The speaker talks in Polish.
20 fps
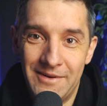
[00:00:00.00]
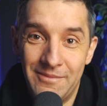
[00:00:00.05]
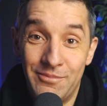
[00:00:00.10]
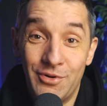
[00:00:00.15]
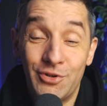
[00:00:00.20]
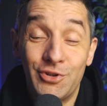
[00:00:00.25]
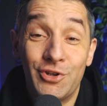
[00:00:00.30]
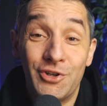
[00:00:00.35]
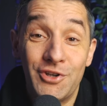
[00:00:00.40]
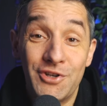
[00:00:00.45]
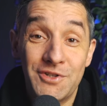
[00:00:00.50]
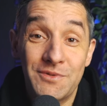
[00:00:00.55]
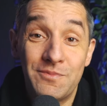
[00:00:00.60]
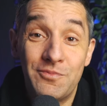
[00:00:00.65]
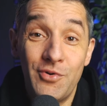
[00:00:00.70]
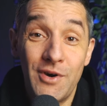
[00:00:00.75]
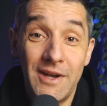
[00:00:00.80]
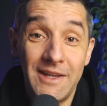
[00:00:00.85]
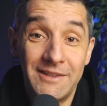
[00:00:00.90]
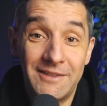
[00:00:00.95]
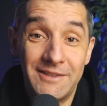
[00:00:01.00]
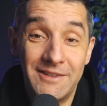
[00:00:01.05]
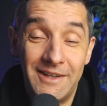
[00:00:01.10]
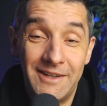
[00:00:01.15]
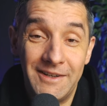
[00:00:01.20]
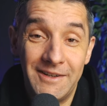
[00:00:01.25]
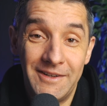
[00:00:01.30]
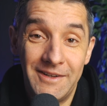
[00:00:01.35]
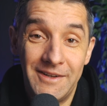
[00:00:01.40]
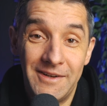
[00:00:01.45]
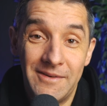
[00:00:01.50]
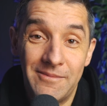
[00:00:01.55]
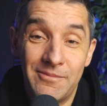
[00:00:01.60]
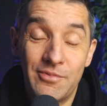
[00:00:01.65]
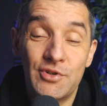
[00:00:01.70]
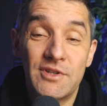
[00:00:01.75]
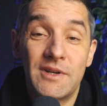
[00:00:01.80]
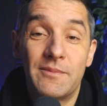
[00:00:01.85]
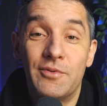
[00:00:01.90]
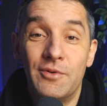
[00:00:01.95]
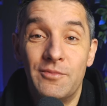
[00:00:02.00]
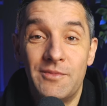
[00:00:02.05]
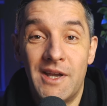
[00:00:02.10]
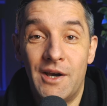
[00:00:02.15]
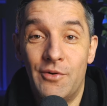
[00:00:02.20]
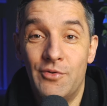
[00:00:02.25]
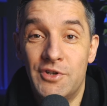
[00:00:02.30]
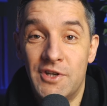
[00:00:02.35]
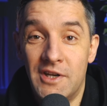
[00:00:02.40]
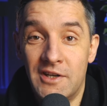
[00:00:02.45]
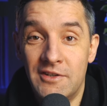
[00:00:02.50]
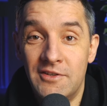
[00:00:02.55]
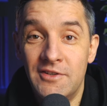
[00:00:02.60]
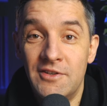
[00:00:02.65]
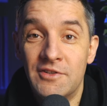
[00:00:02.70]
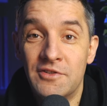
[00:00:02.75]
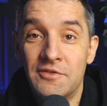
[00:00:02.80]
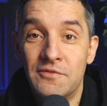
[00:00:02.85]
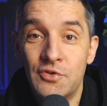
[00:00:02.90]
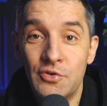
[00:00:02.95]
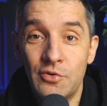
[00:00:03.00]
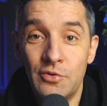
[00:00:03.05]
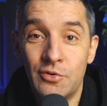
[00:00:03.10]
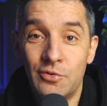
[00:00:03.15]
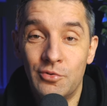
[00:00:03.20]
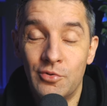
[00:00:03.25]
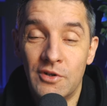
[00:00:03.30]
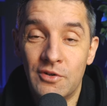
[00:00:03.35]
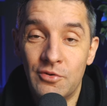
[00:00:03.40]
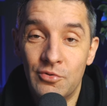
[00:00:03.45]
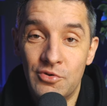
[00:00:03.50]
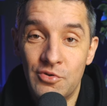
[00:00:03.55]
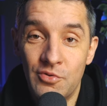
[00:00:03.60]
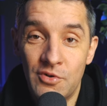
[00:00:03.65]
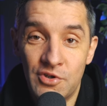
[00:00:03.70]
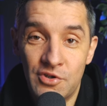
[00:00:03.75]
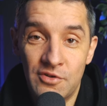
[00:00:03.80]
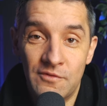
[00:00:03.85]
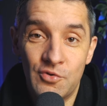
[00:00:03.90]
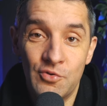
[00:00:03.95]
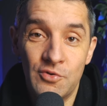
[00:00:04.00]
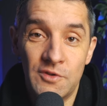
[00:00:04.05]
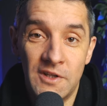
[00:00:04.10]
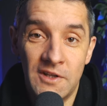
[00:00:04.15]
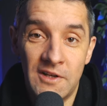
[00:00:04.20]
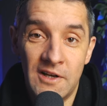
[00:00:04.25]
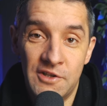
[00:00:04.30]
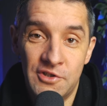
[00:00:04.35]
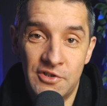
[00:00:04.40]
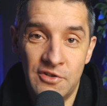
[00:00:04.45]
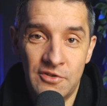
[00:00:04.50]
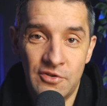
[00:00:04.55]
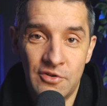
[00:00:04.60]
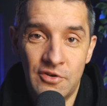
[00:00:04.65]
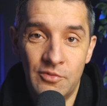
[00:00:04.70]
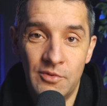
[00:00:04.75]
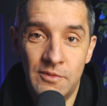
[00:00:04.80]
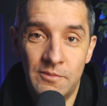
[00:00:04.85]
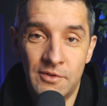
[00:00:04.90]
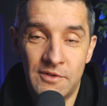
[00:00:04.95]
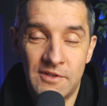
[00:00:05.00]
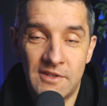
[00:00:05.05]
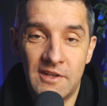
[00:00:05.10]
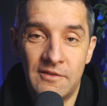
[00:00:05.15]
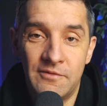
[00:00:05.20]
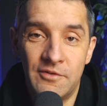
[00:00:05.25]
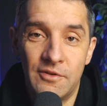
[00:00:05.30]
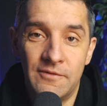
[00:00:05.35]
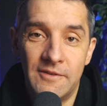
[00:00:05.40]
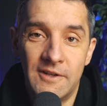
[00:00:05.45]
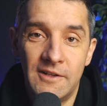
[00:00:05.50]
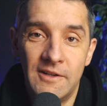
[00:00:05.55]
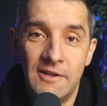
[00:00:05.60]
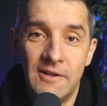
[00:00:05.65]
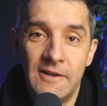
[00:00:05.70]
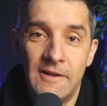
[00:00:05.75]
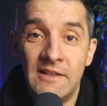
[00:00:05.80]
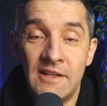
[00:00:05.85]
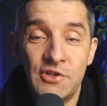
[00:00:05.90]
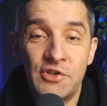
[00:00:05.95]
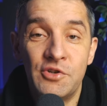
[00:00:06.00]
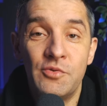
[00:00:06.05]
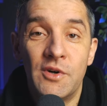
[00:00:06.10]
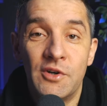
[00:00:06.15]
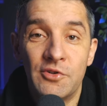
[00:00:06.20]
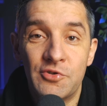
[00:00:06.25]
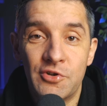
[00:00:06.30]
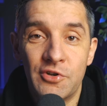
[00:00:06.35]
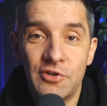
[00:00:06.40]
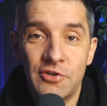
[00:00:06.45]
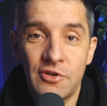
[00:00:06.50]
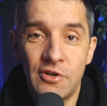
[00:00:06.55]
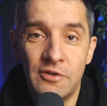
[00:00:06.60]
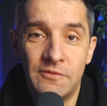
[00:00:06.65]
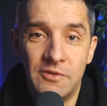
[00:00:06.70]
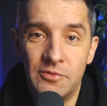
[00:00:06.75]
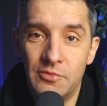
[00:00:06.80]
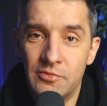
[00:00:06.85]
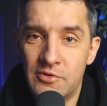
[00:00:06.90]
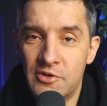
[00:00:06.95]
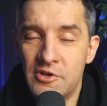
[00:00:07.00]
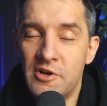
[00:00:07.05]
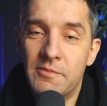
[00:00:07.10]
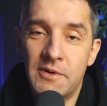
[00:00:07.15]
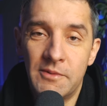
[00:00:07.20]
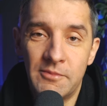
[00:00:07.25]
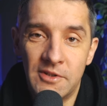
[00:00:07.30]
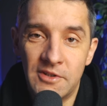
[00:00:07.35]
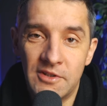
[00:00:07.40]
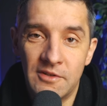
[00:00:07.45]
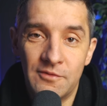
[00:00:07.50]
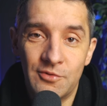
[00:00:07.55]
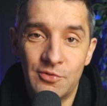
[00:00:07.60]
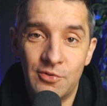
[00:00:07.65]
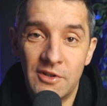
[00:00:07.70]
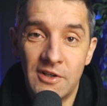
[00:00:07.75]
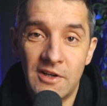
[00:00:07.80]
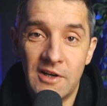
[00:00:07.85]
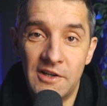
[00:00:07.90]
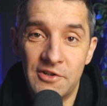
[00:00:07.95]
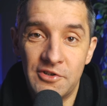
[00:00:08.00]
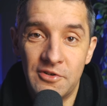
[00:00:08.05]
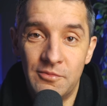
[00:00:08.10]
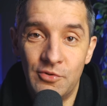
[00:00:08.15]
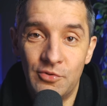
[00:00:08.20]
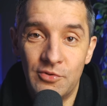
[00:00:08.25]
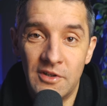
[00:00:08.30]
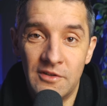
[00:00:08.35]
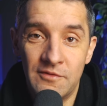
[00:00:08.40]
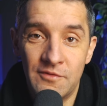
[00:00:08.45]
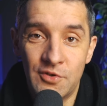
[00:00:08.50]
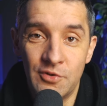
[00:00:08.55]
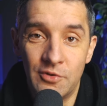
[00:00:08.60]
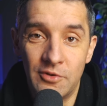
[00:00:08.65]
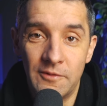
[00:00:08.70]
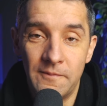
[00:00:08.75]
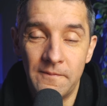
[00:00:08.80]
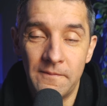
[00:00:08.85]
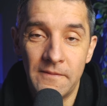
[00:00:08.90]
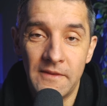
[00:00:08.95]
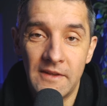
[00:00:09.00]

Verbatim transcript: bo to jest błędne, bo zapomniałeś, jaki jest wzór, którego uczyłeś się w szóstej klasie szkoły podstawowej na siłę odśrodkową. Czy nie pamiętam, w której klasie był ten wzór?